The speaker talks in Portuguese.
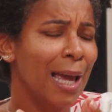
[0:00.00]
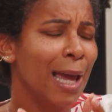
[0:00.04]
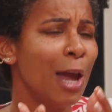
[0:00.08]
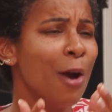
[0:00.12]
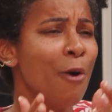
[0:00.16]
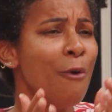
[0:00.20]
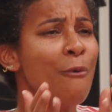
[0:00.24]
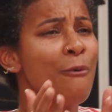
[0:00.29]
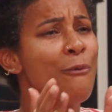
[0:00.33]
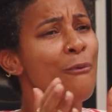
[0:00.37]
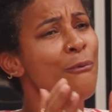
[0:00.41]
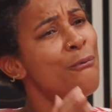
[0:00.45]

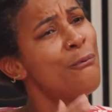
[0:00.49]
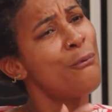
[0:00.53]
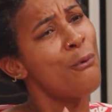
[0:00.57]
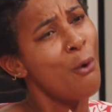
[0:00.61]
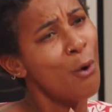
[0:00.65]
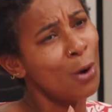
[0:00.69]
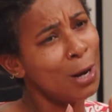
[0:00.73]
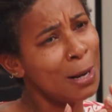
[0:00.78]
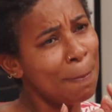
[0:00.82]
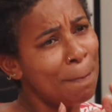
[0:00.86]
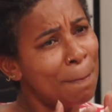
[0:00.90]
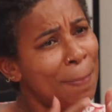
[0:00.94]
eu
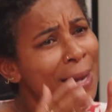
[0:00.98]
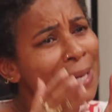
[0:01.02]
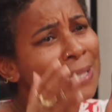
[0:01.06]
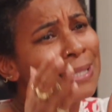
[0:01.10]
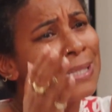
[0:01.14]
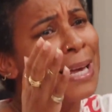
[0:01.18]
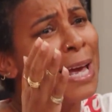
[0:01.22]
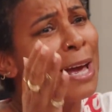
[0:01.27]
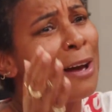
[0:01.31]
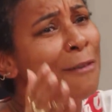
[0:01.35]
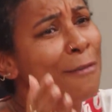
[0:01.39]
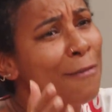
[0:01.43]
vou lhe
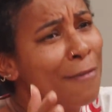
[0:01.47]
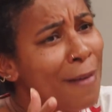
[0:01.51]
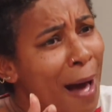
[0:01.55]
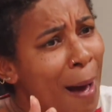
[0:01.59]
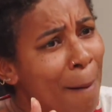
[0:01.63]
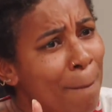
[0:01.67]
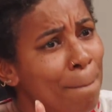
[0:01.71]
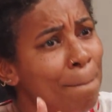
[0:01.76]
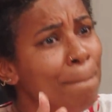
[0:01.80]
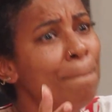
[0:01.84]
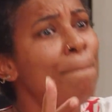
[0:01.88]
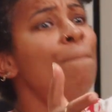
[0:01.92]

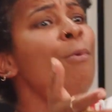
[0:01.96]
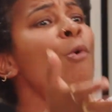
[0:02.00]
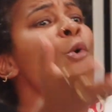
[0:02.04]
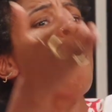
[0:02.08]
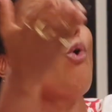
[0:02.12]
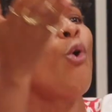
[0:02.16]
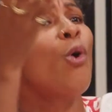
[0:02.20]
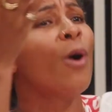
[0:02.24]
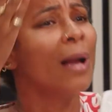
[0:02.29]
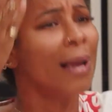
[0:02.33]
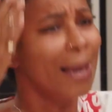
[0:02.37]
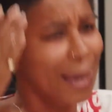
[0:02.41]
preservar?
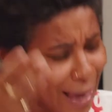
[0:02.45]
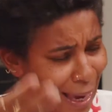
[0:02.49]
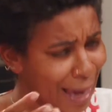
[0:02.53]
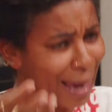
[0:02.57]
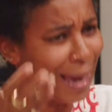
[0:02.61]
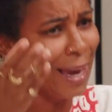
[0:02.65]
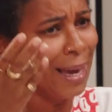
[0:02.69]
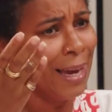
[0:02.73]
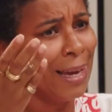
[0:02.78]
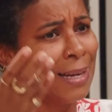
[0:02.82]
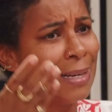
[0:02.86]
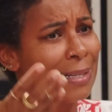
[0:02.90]
Por
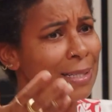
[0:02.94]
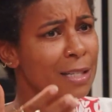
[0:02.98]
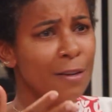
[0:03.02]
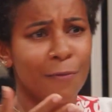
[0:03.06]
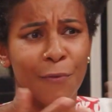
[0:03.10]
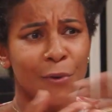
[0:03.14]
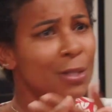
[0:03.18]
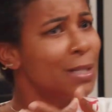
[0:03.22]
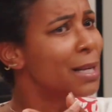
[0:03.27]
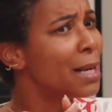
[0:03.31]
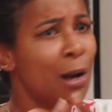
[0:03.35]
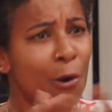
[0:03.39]
quê? Se
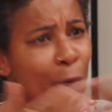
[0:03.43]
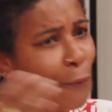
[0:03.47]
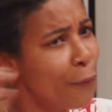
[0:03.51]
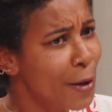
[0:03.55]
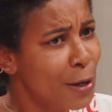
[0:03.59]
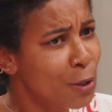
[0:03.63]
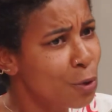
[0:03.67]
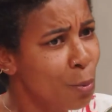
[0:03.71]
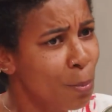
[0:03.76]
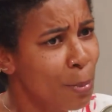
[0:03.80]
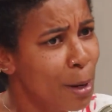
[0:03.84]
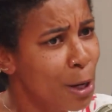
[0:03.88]
você não
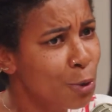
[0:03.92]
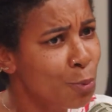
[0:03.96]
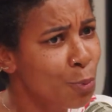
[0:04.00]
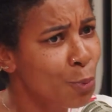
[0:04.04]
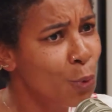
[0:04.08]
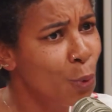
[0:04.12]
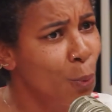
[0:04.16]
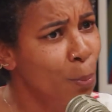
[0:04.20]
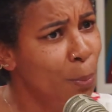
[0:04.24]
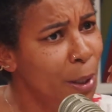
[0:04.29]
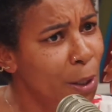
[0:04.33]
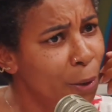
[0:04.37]
fez o mesmo
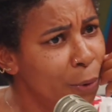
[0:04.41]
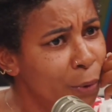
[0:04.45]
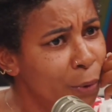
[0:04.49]
comigo.